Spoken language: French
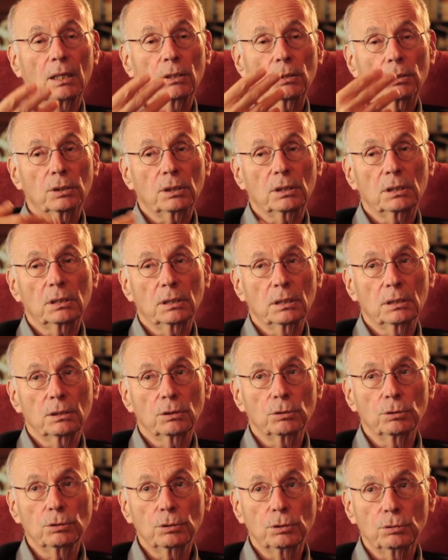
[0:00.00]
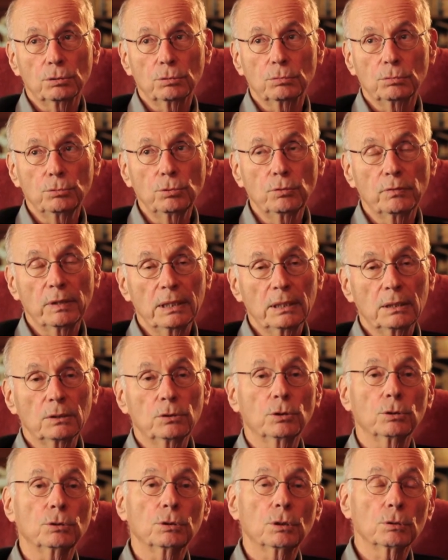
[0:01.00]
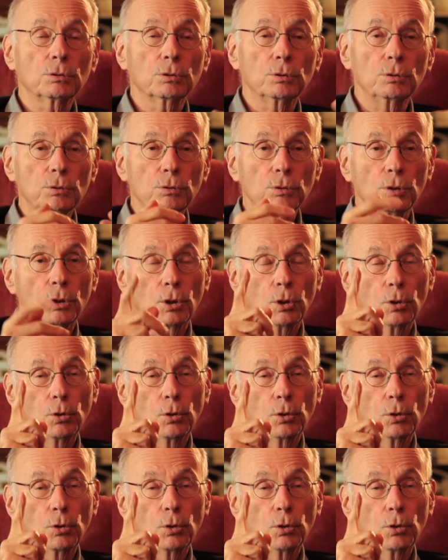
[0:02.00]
Alors cette euh, nouvelle, d'autant que